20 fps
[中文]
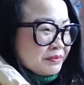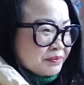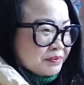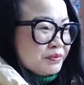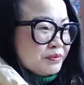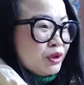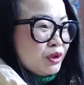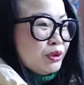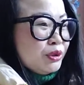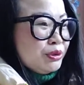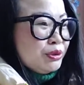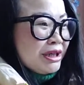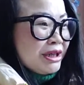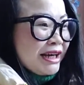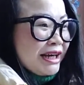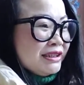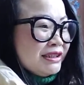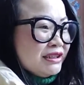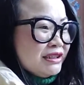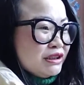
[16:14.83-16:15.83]
嗯，忽
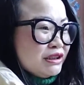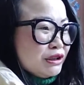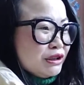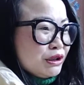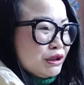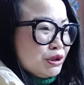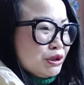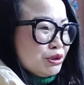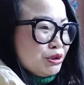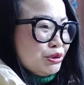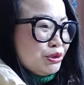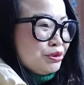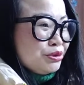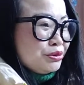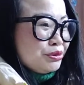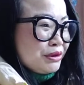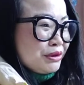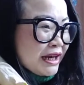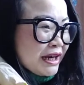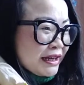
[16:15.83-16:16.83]
然和
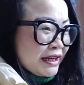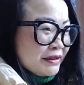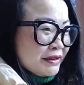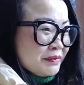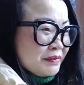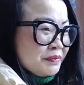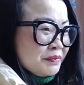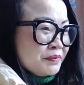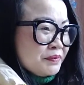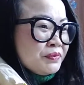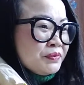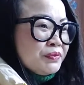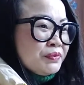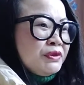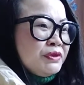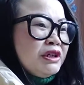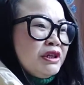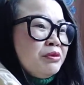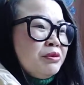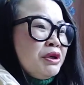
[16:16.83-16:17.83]
突然，
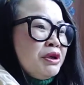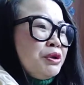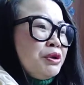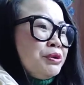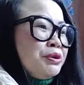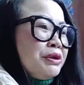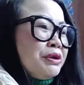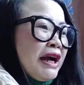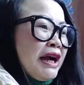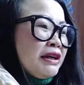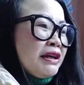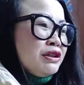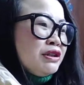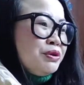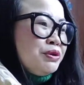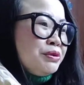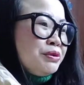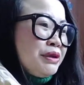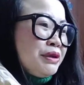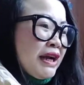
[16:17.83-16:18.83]
嗯，因为忽然和
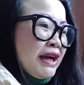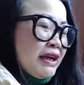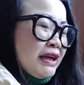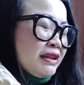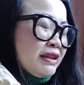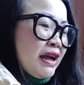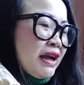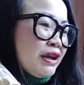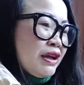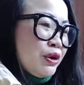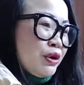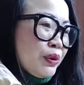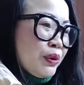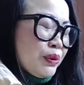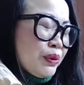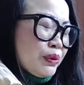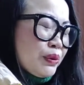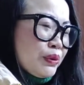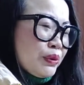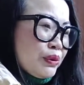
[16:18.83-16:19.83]
突然它
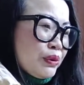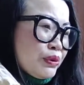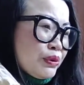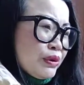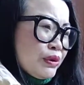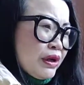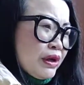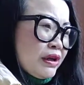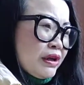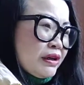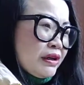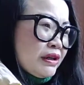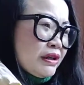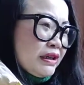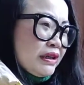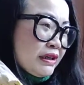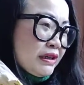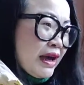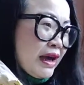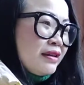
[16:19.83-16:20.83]
有
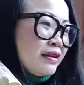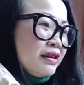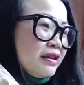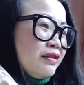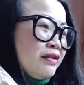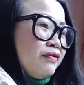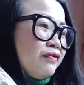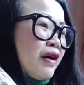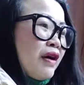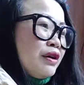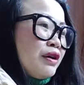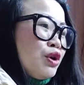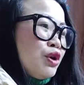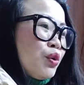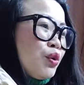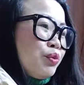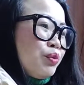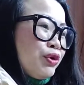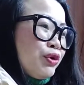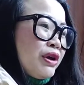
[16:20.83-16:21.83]
一样地方，有
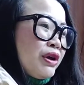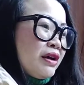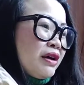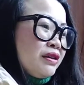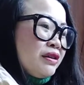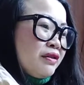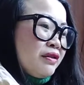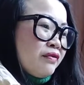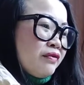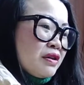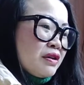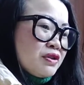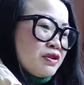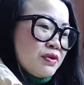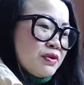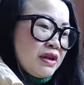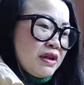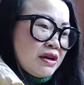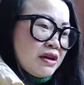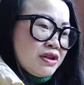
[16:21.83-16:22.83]
不一样地方，所
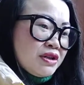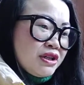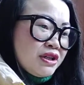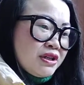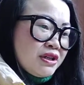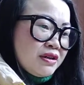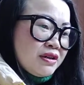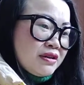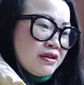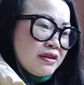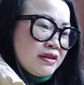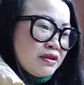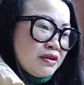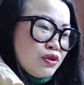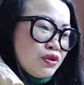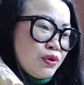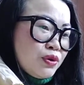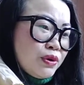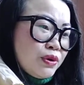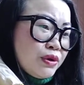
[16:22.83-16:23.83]
以老师先
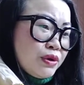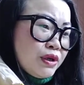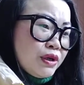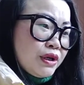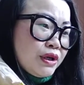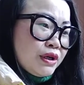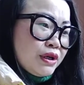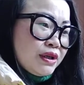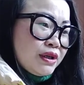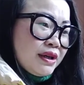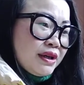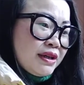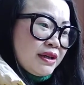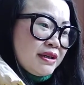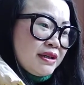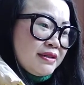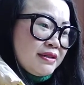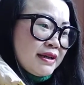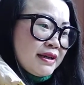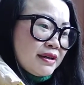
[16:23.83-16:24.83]
多给
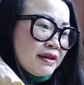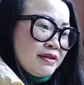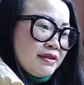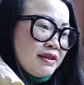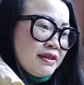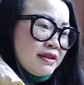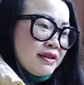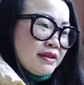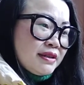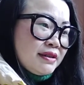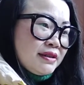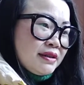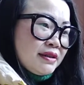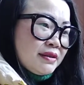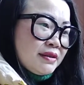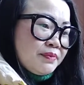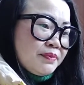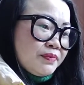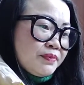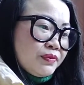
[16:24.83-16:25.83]
你讲几个，
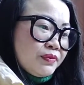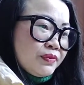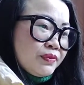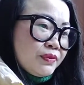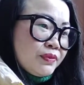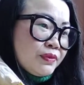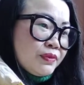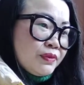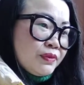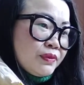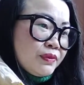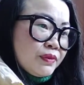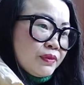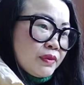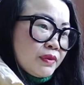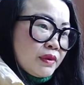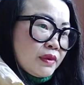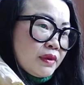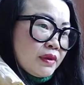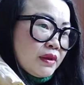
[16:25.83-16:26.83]
嗯，
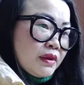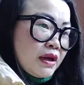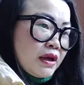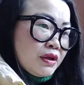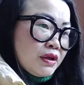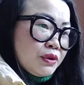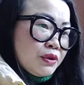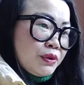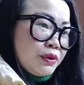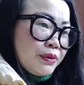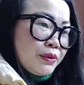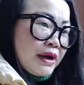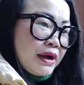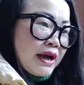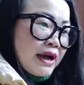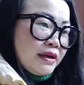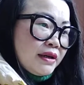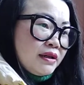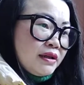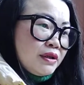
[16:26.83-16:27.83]
来，突
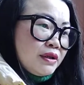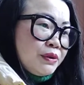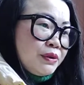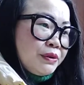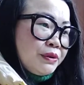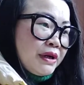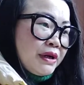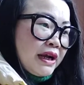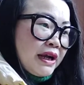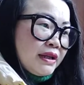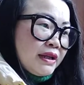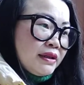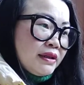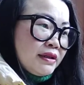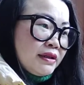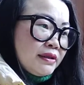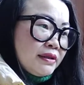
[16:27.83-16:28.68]
然和忽然。